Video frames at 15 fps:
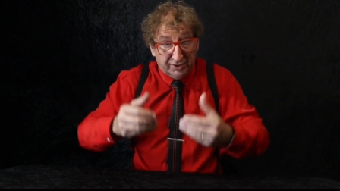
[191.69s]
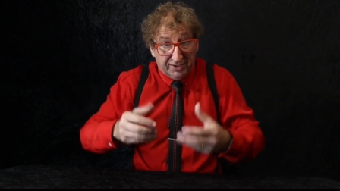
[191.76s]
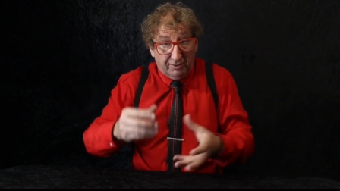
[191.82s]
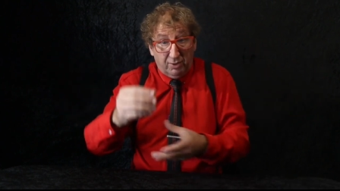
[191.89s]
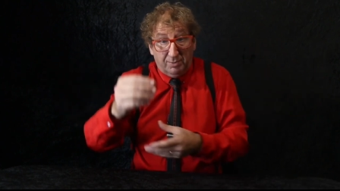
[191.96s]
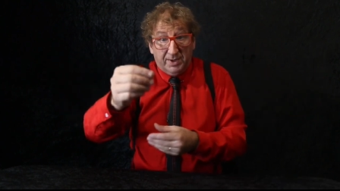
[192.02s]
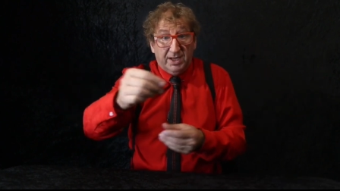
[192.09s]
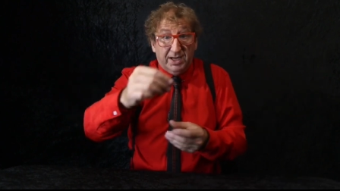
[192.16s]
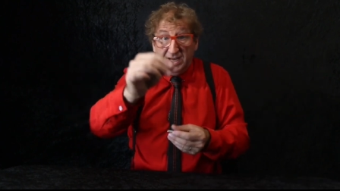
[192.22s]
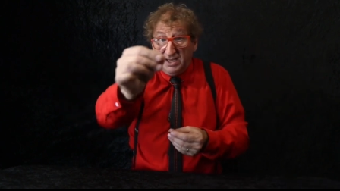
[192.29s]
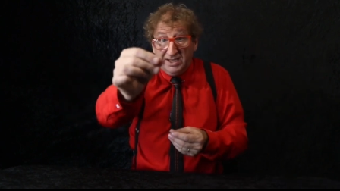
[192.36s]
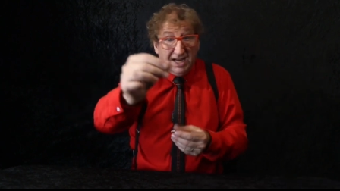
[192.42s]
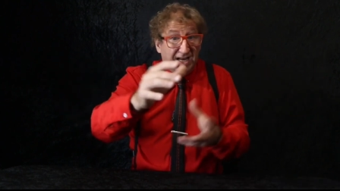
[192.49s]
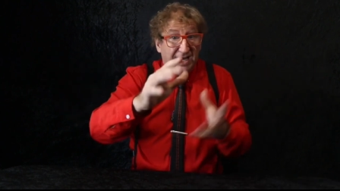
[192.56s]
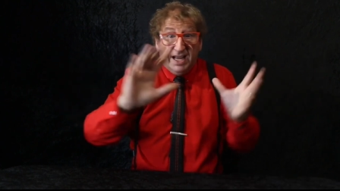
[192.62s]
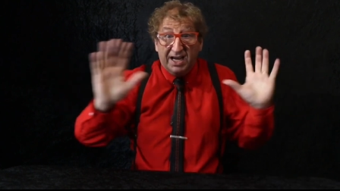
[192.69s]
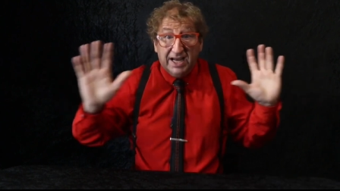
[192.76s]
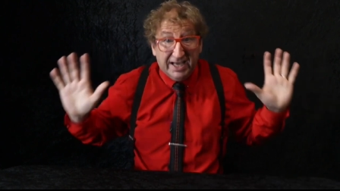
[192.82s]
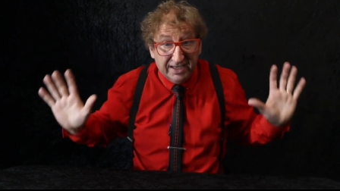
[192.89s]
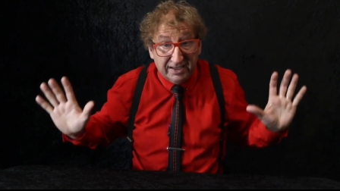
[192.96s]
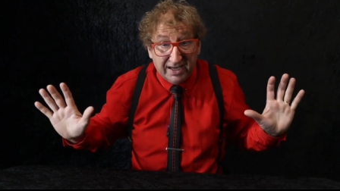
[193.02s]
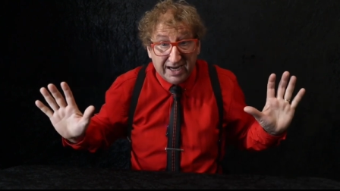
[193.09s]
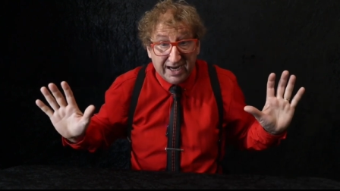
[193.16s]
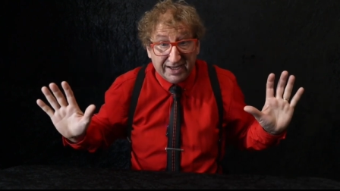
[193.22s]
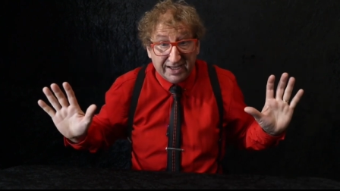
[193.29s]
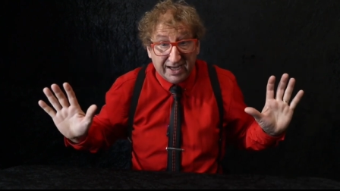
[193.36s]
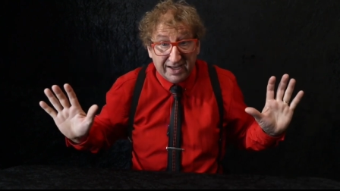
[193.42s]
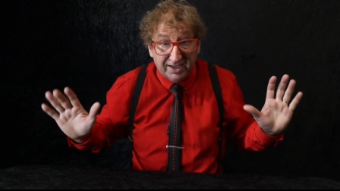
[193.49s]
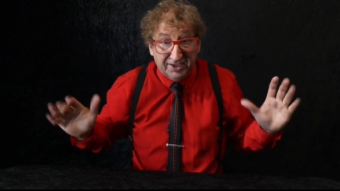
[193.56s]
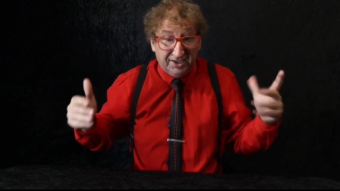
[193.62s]
O sea, vos elegiste la,
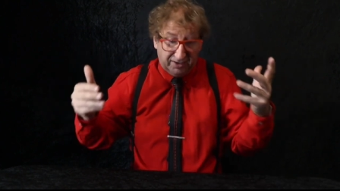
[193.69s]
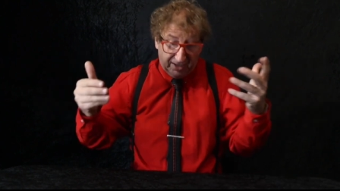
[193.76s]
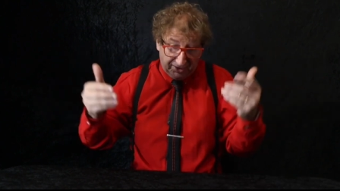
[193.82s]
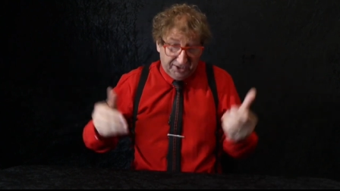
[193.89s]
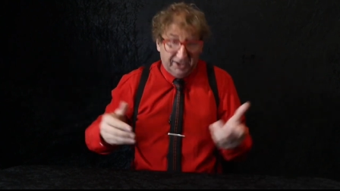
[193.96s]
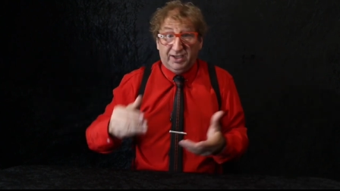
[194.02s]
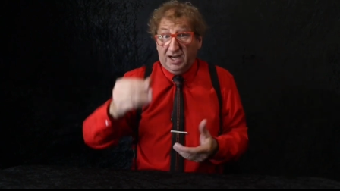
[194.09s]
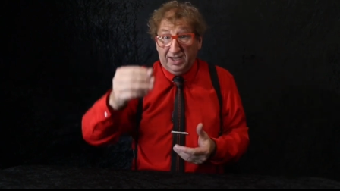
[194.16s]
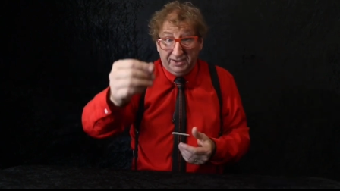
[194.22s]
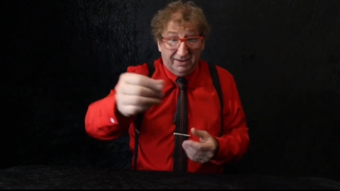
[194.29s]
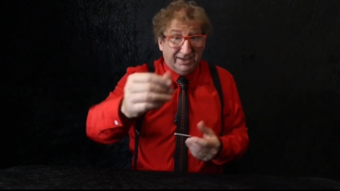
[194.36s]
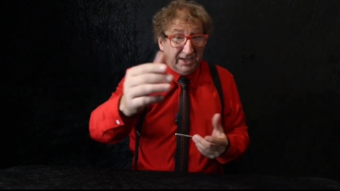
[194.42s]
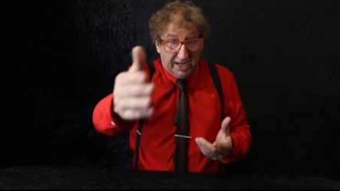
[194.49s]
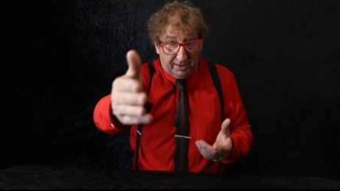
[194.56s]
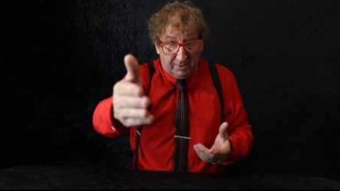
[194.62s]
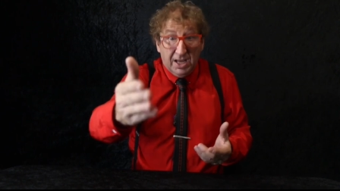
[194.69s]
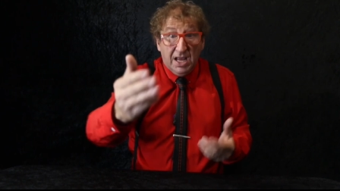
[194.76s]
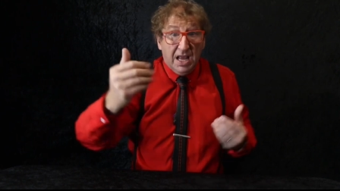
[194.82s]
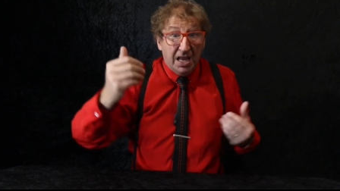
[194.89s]
carta que quisiste, sí, te la llevaste, la,